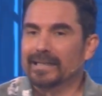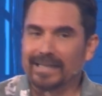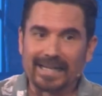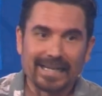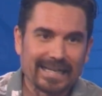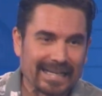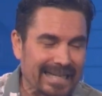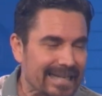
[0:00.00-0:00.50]

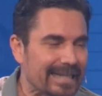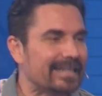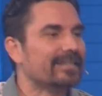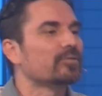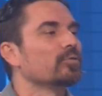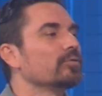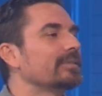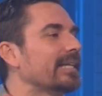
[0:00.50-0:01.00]
que el
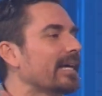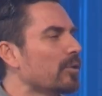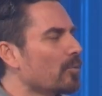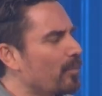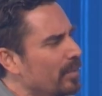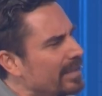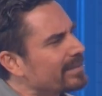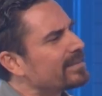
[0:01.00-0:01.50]

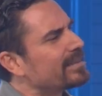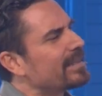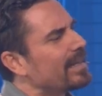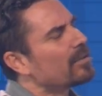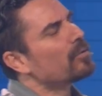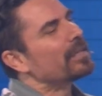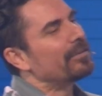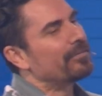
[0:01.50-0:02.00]
resultado pueda ser
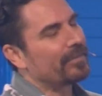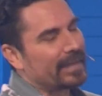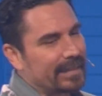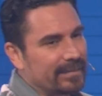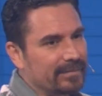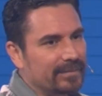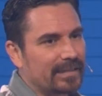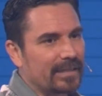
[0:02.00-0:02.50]
algo
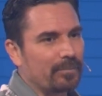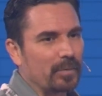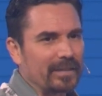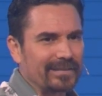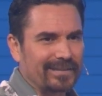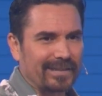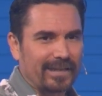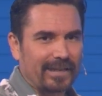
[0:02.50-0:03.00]
diferente,
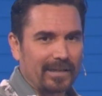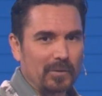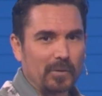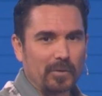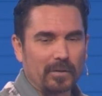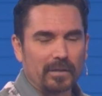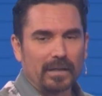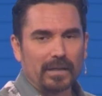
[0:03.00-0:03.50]
pueda ser
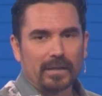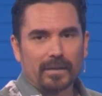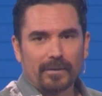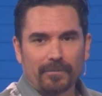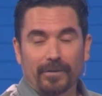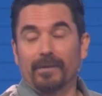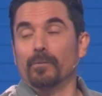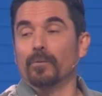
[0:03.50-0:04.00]
algo
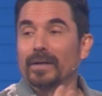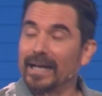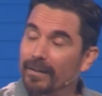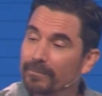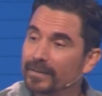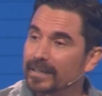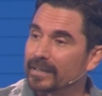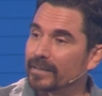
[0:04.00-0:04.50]

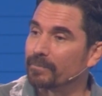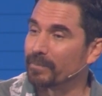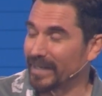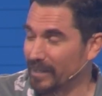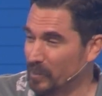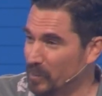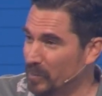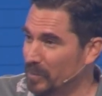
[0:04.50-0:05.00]
favorable
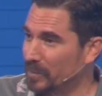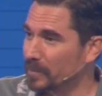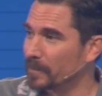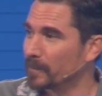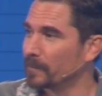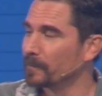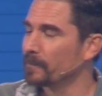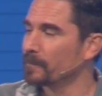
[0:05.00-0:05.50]
para uno.
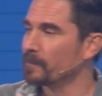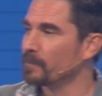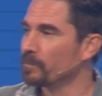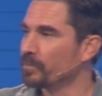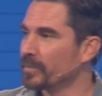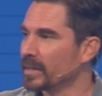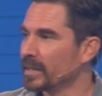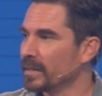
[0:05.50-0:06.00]

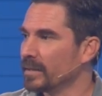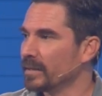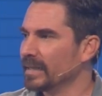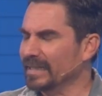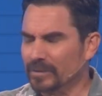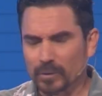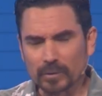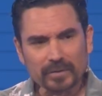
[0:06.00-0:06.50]

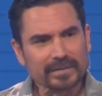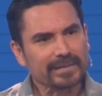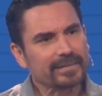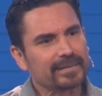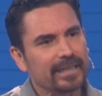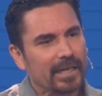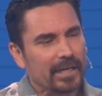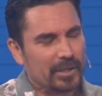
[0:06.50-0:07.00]

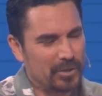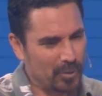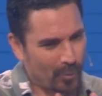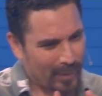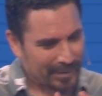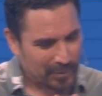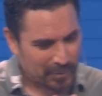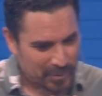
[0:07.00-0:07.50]
Entonces, yo
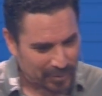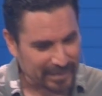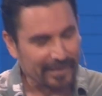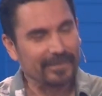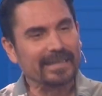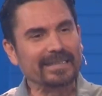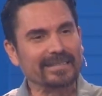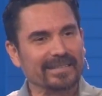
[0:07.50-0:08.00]
cuando yo
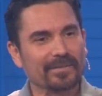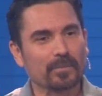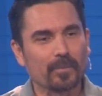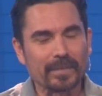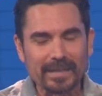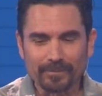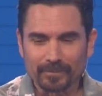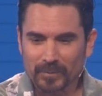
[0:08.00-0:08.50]
estaba en ese
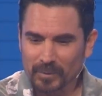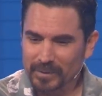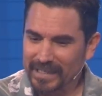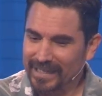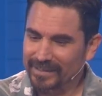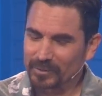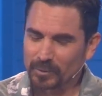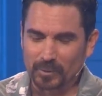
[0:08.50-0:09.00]
momento,
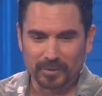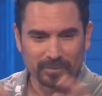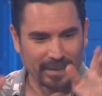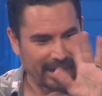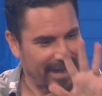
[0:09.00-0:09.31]
ya todos